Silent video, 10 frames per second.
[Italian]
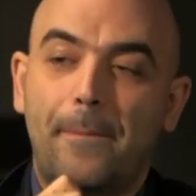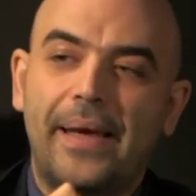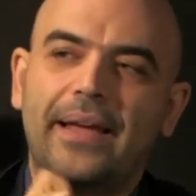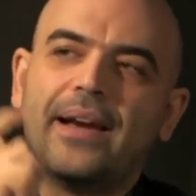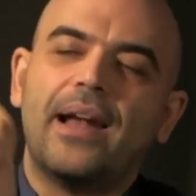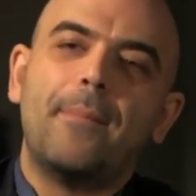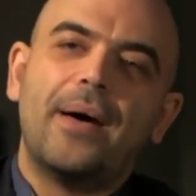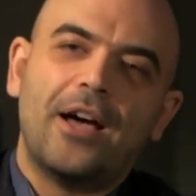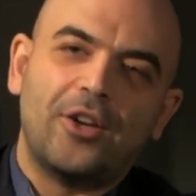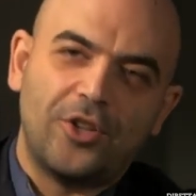per la
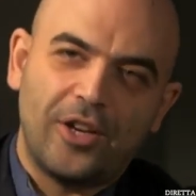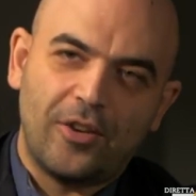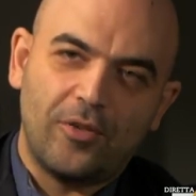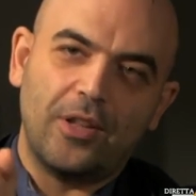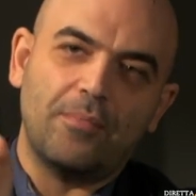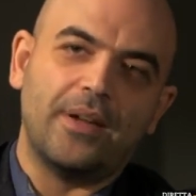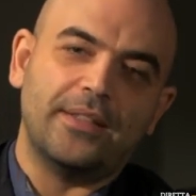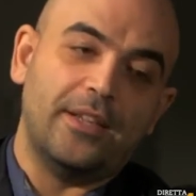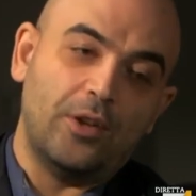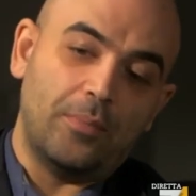pace con i
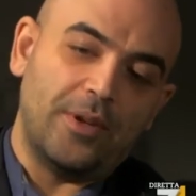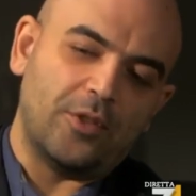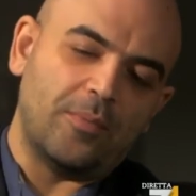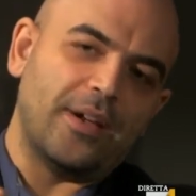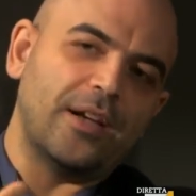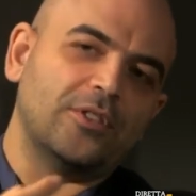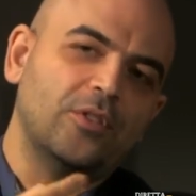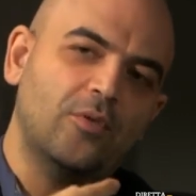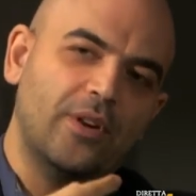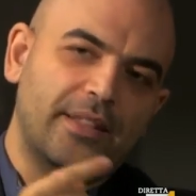Bardellini, il prezzo pagato
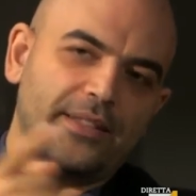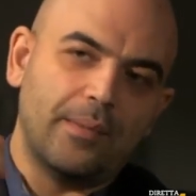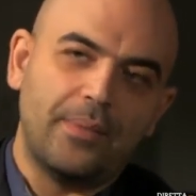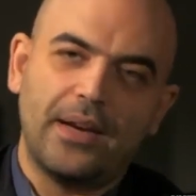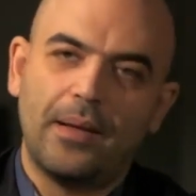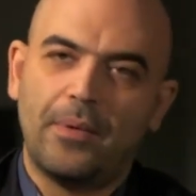della Voletta per